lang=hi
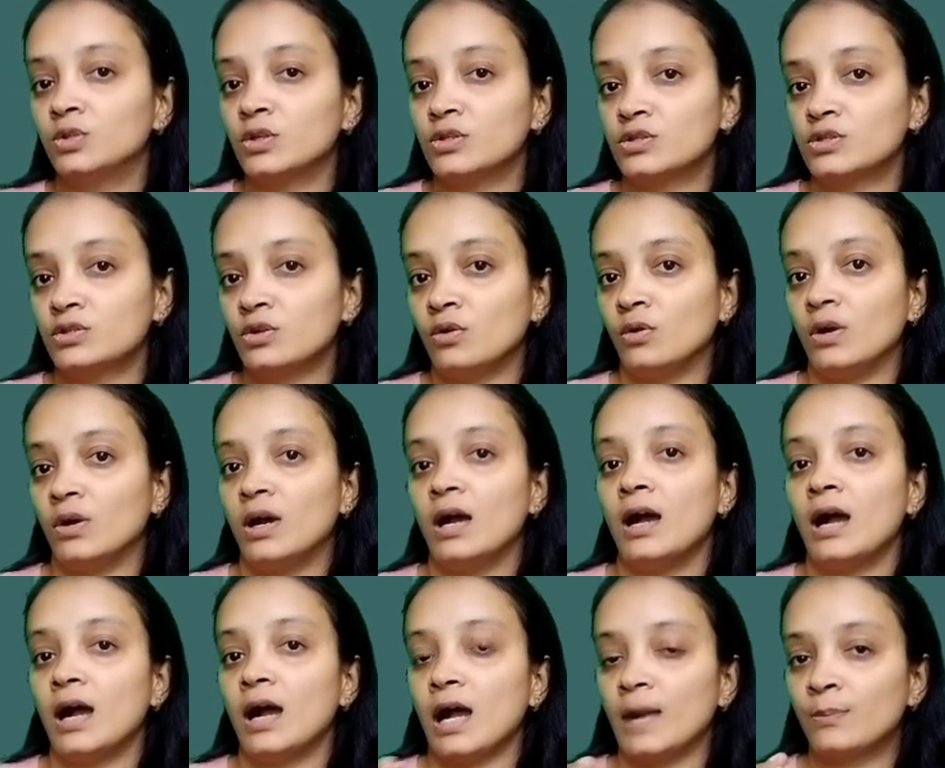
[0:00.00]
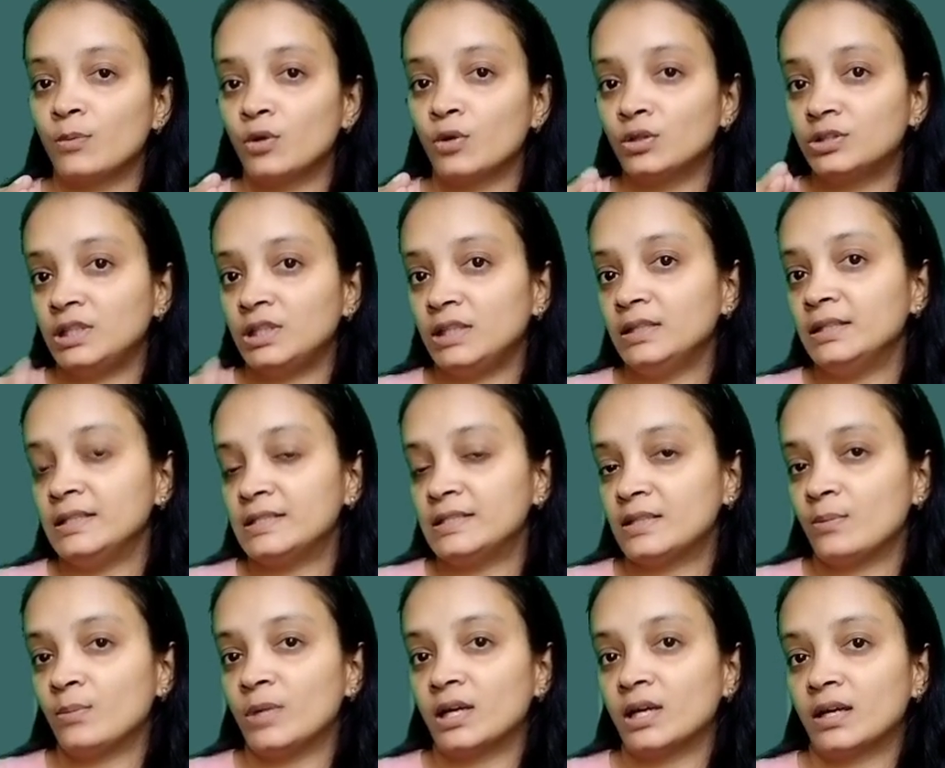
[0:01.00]
दोस्तों आपको तीन
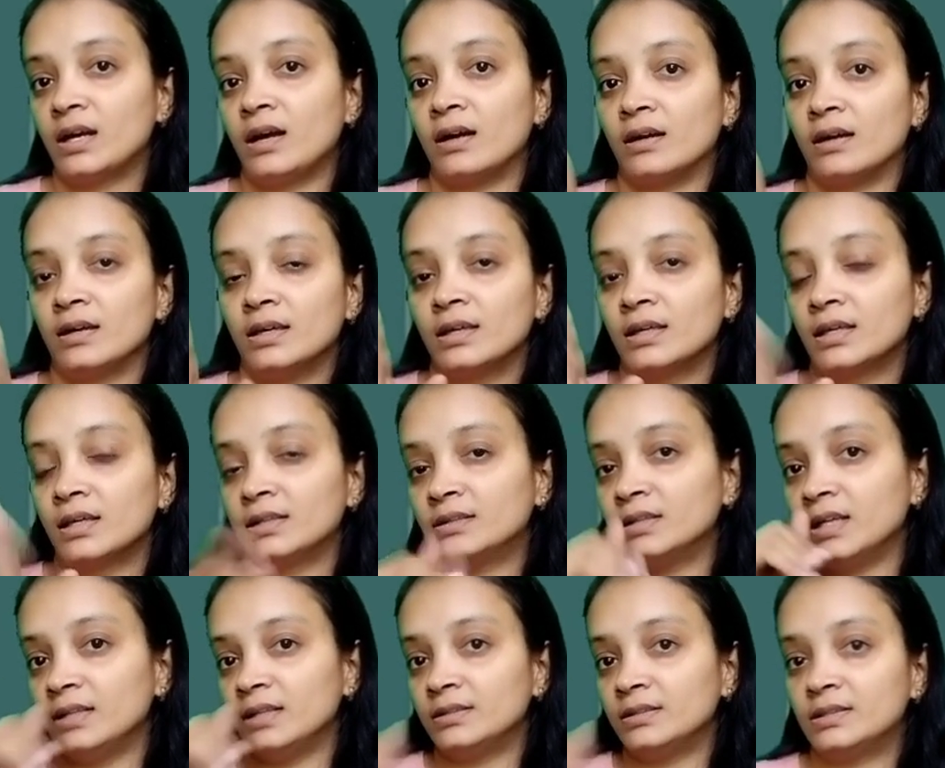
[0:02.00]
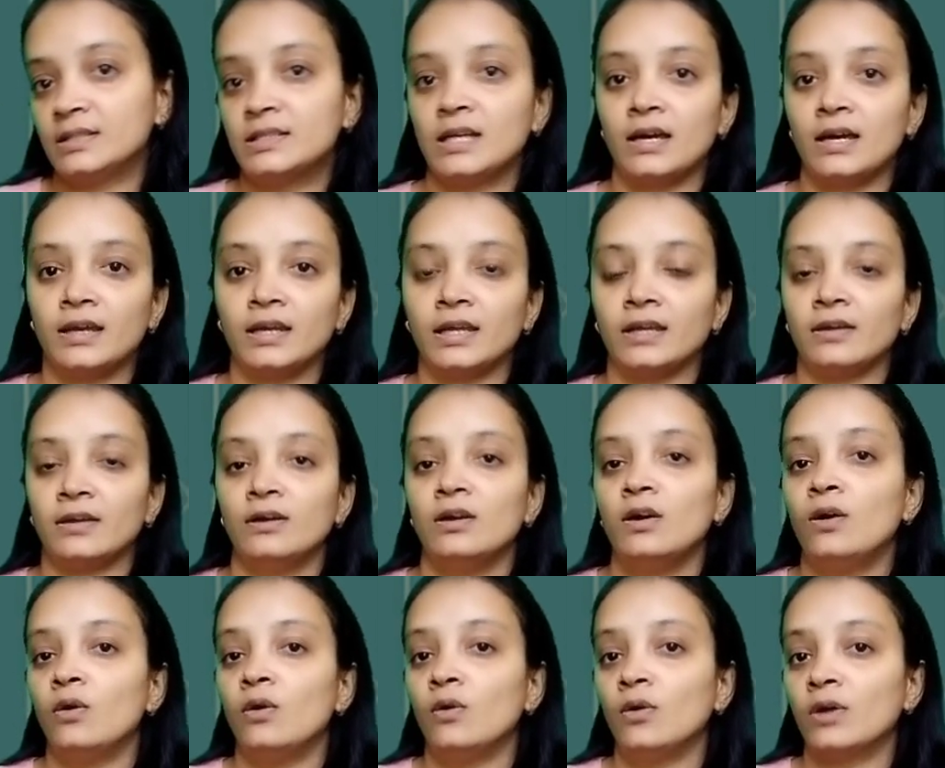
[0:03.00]
दिसंबर का कितना इंतजार है
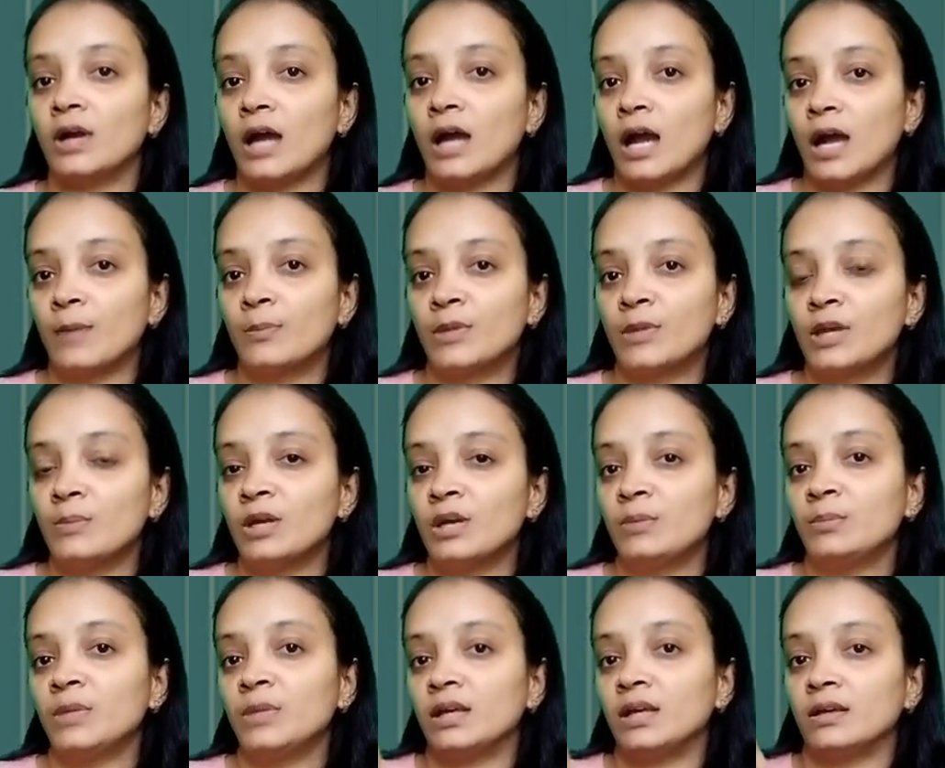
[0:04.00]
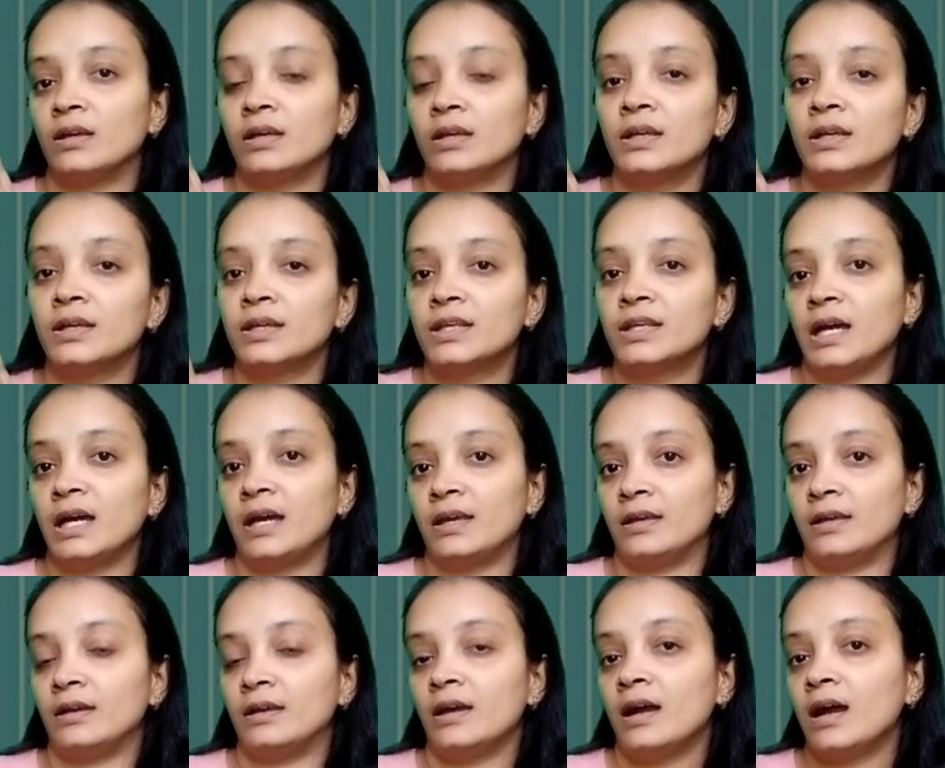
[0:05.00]
और आपके मन में क्या
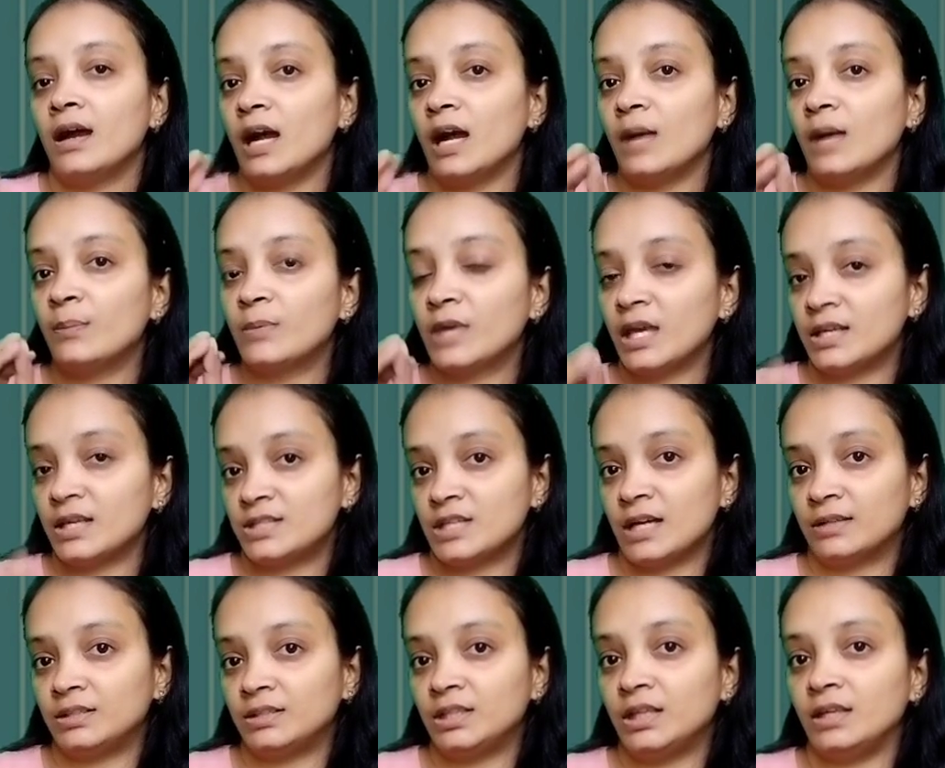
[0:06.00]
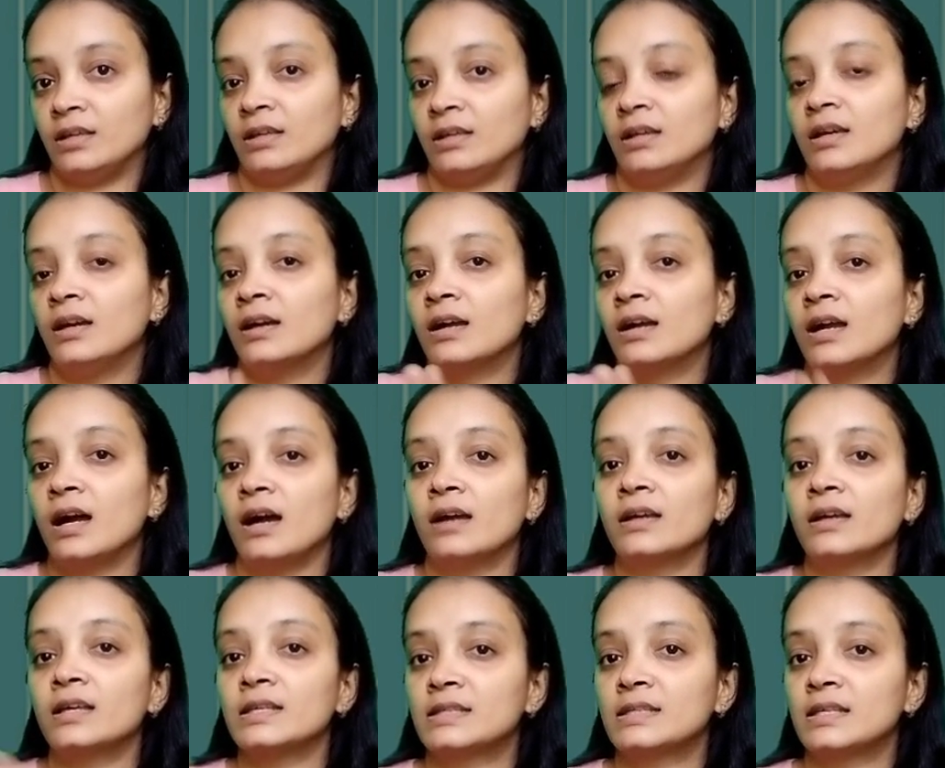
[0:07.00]
है आप क्या चाहते हैं
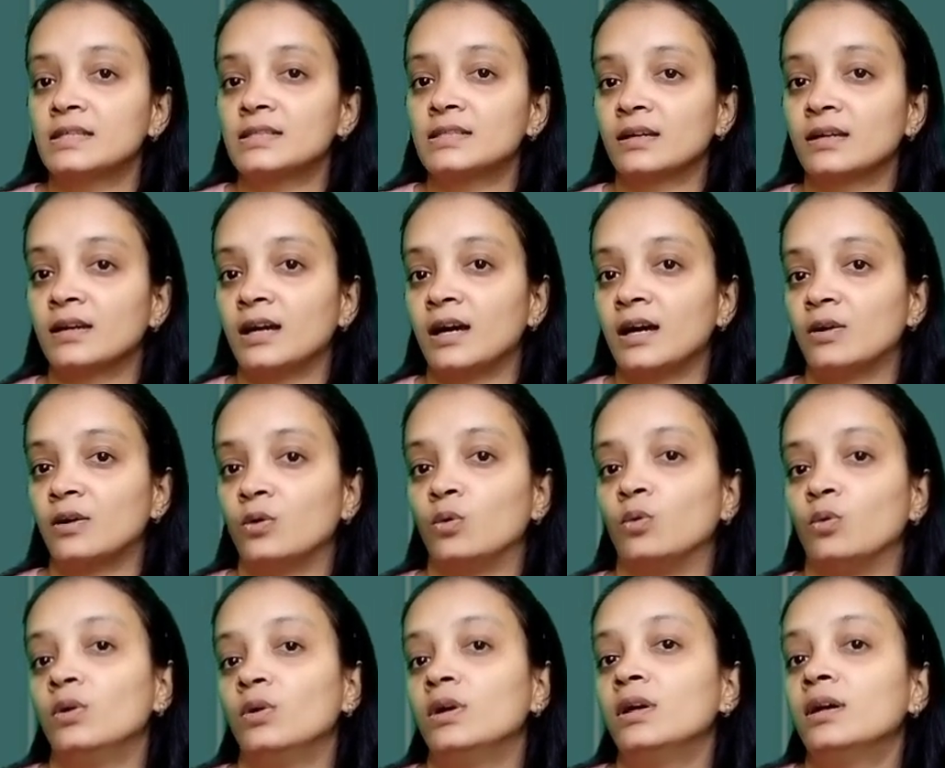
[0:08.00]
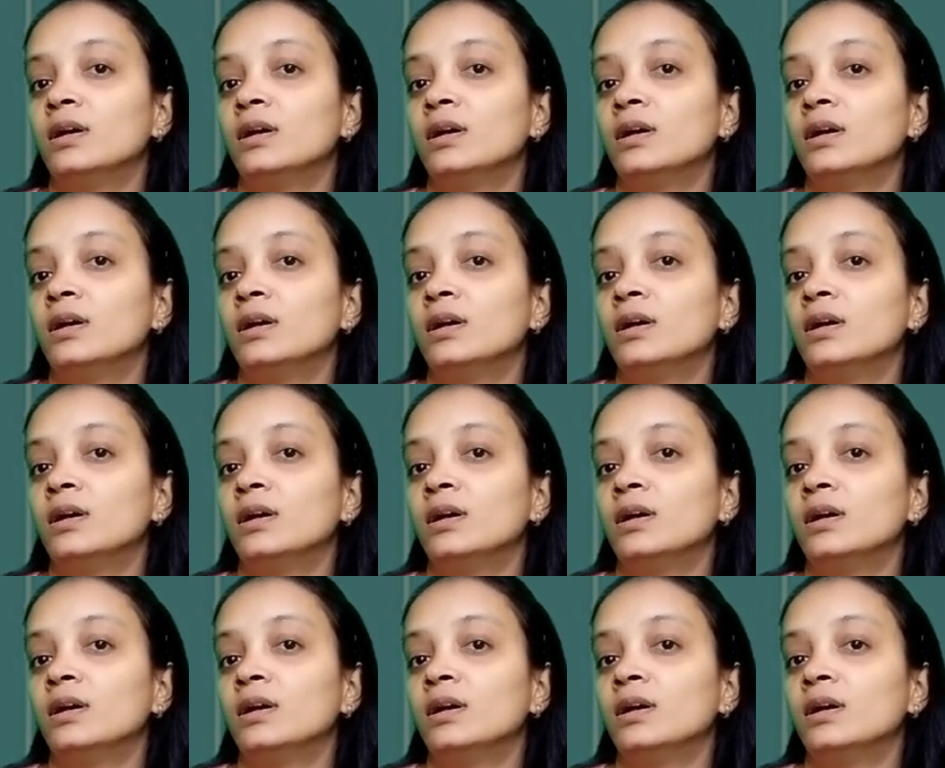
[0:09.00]
कहा किसकी सरकार हो